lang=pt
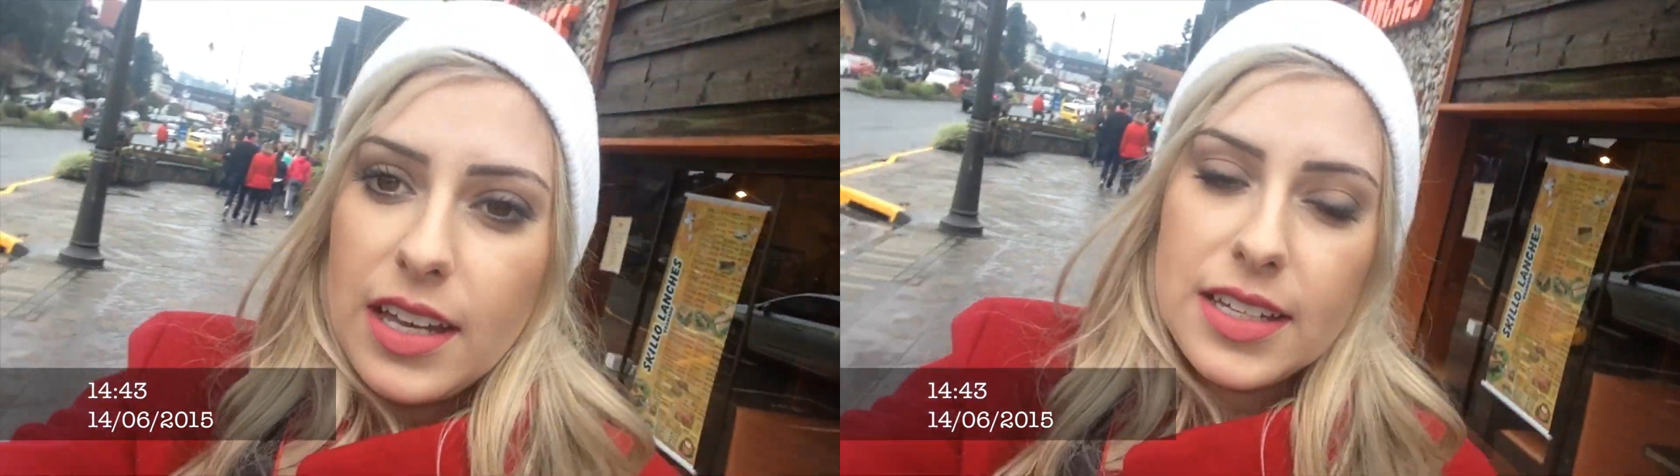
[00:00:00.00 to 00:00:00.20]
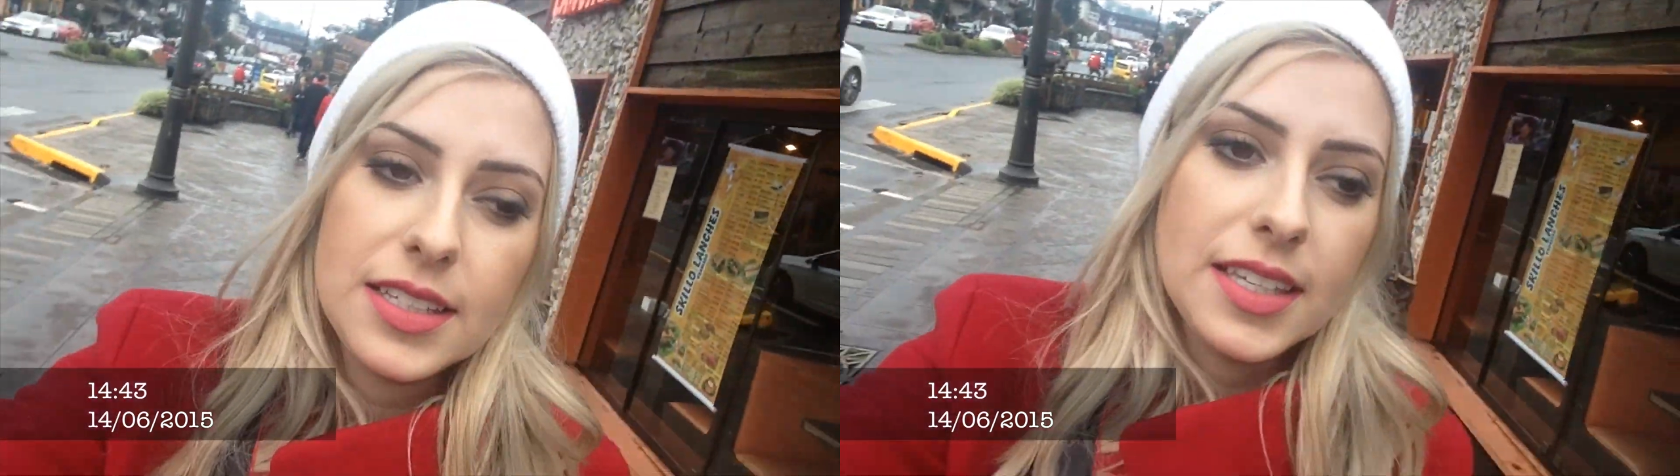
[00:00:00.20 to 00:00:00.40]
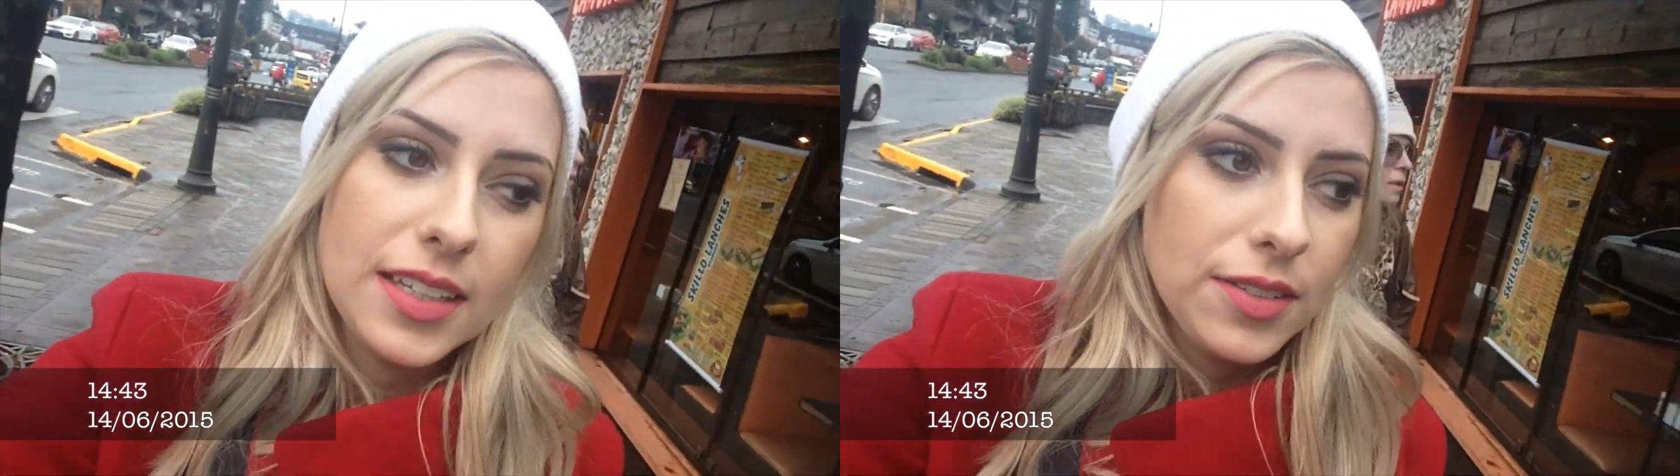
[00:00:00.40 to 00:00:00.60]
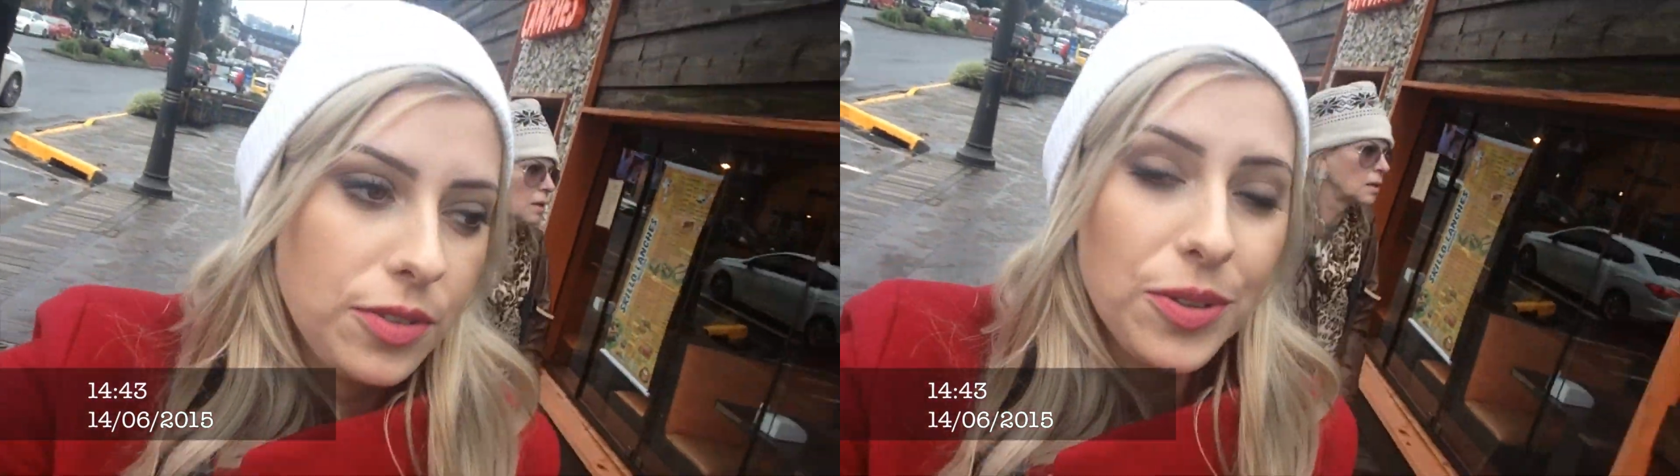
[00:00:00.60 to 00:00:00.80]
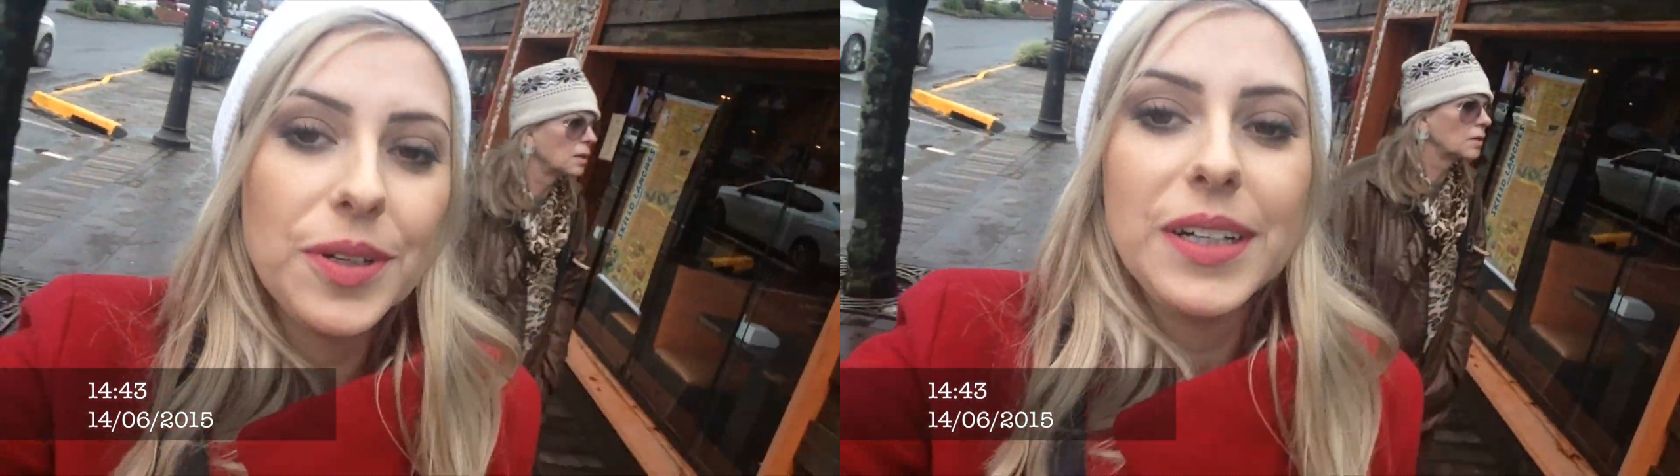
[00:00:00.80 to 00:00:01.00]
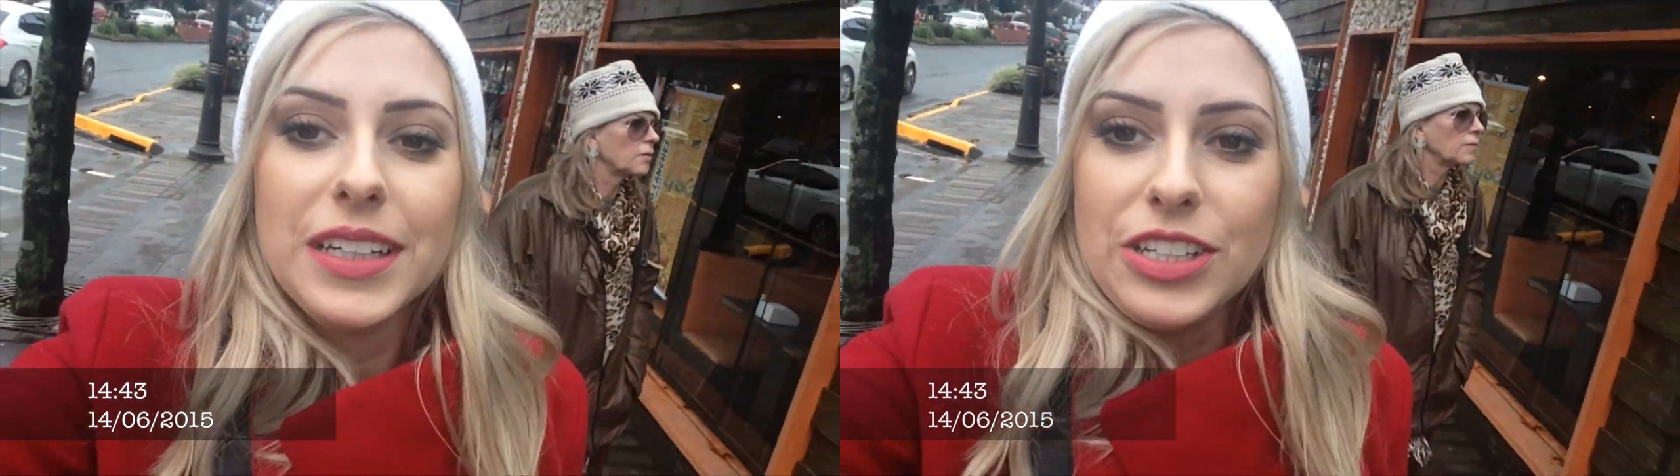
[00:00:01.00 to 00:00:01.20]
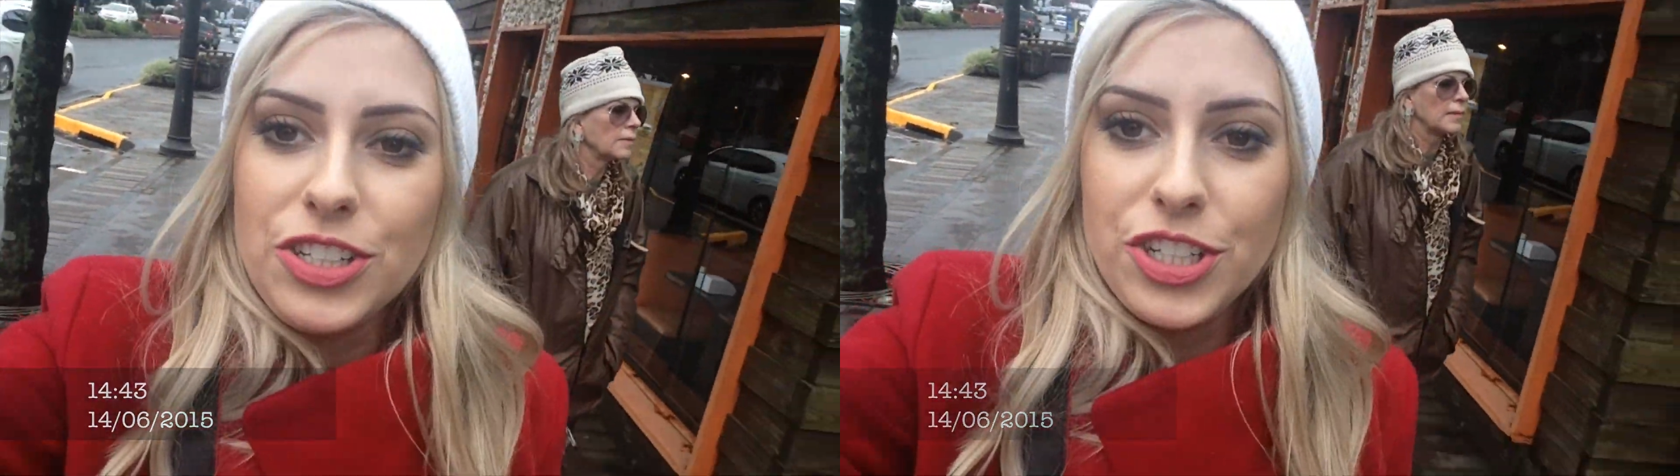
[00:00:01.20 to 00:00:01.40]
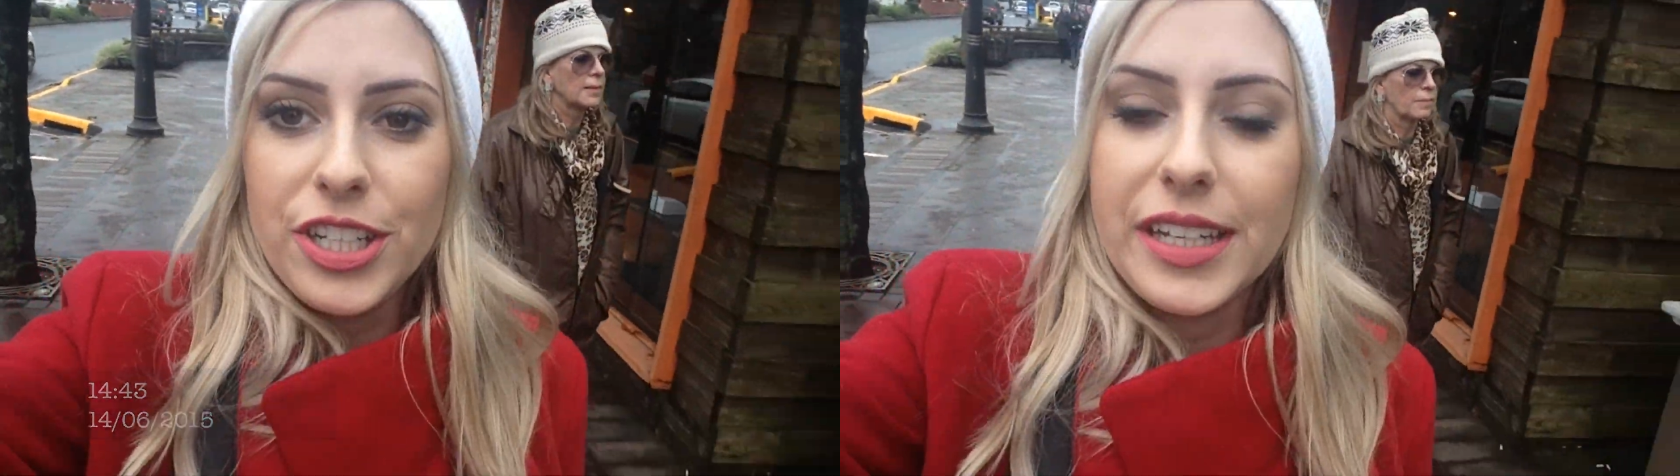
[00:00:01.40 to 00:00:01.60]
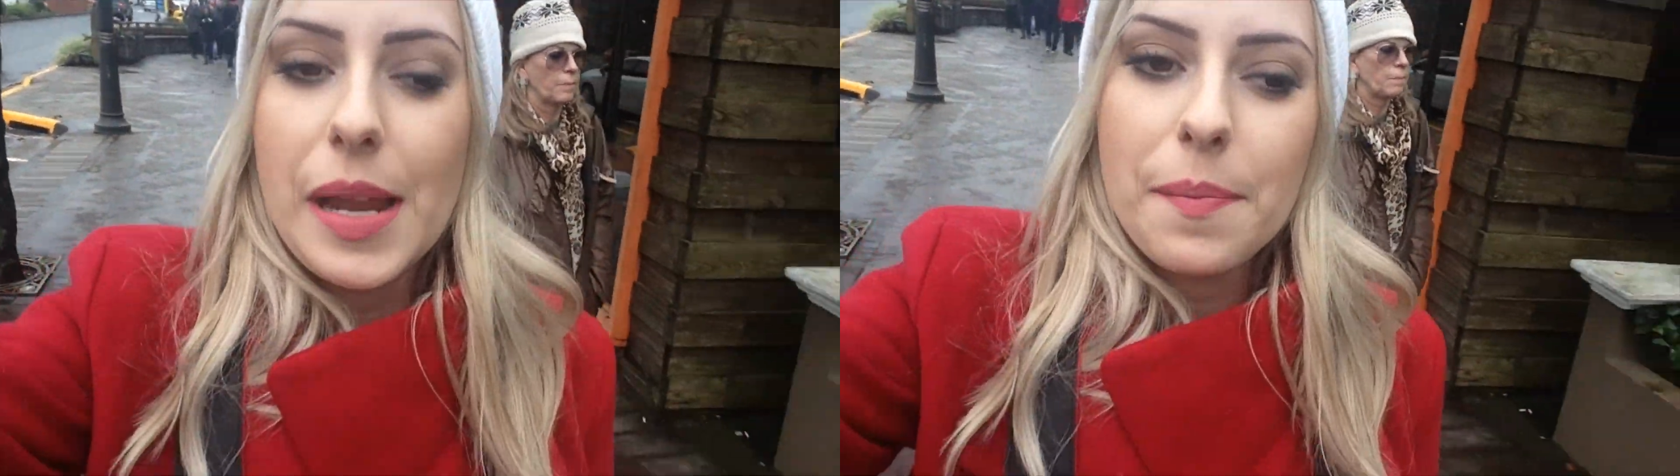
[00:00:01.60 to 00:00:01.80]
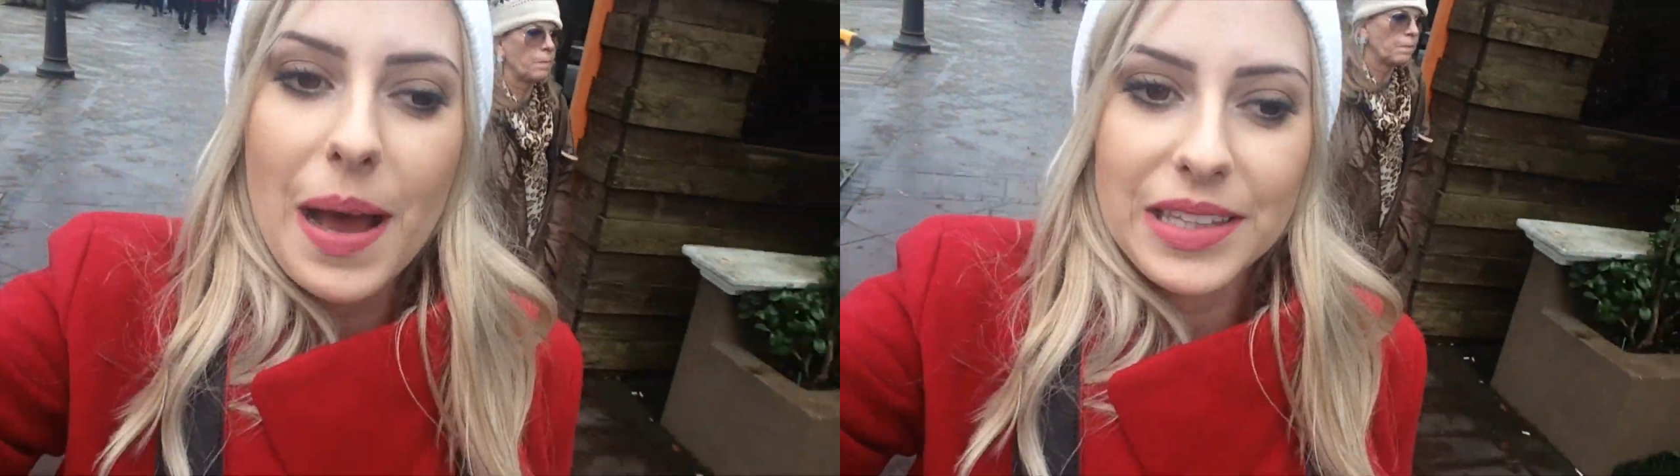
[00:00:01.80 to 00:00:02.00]
É centro de
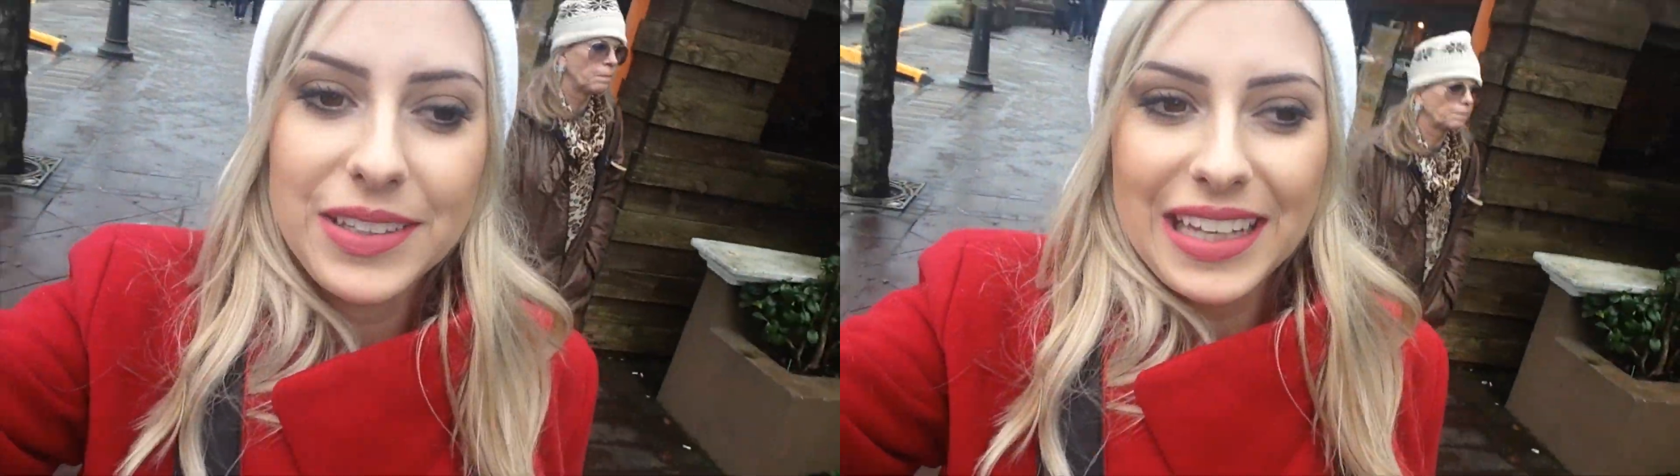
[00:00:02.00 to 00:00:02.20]
gramado,